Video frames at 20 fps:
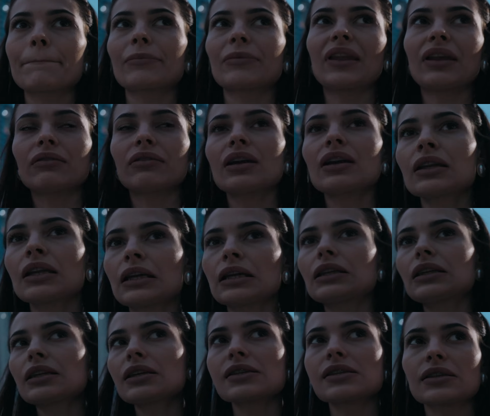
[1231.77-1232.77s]
Наверное,
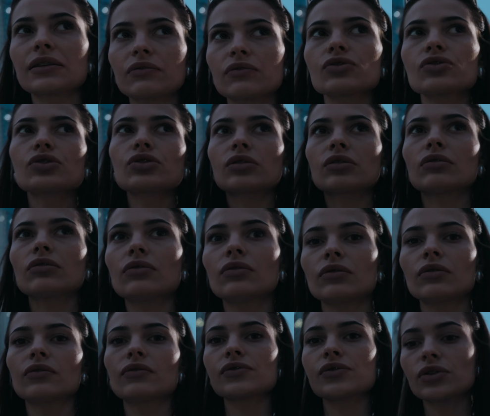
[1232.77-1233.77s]
это из-за того,
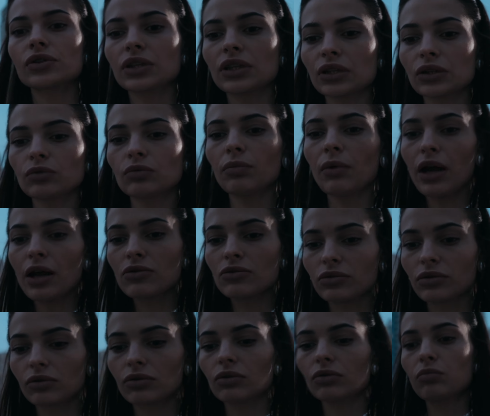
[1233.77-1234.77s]
что все-таки Дубай, он
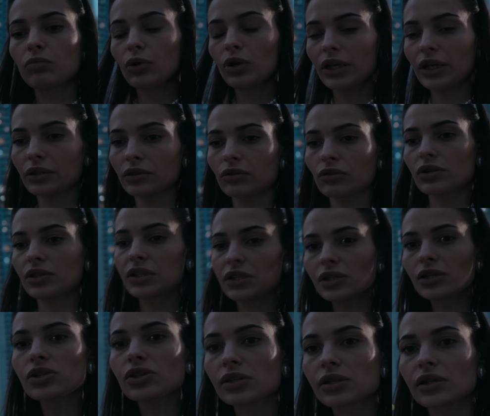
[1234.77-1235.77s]
такой более
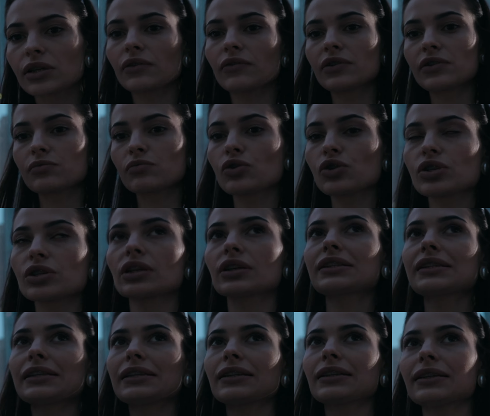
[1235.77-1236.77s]
туристический, возможно,
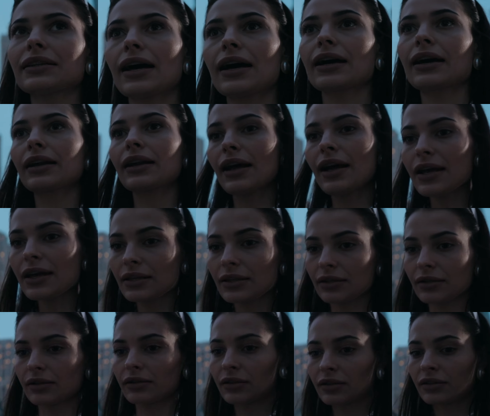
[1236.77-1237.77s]
где-то на
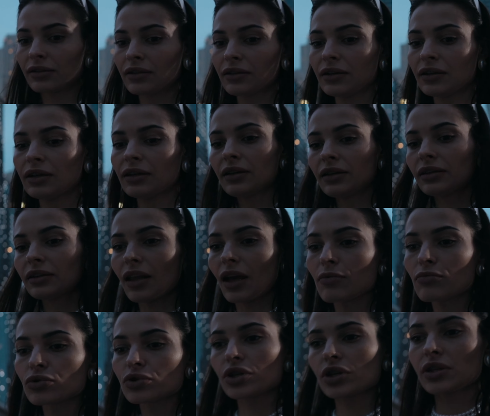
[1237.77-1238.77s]
окраинах,
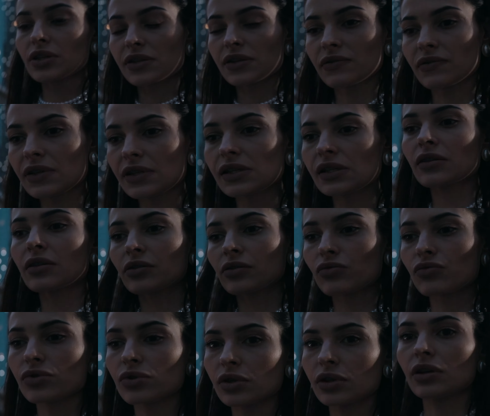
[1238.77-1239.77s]
там уже действительно
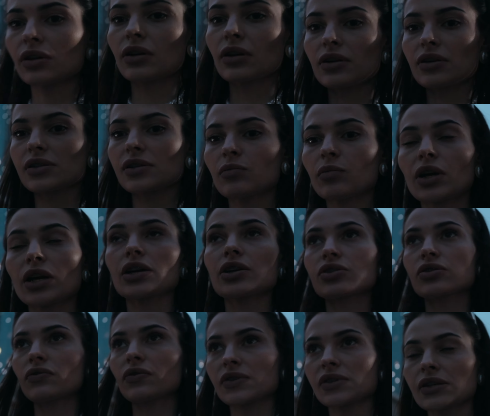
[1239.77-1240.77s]
нужно
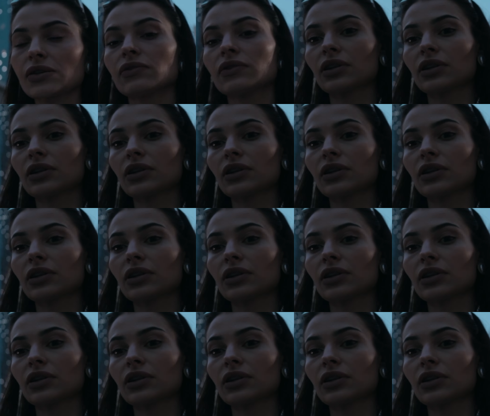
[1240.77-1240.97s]
заморачиваться в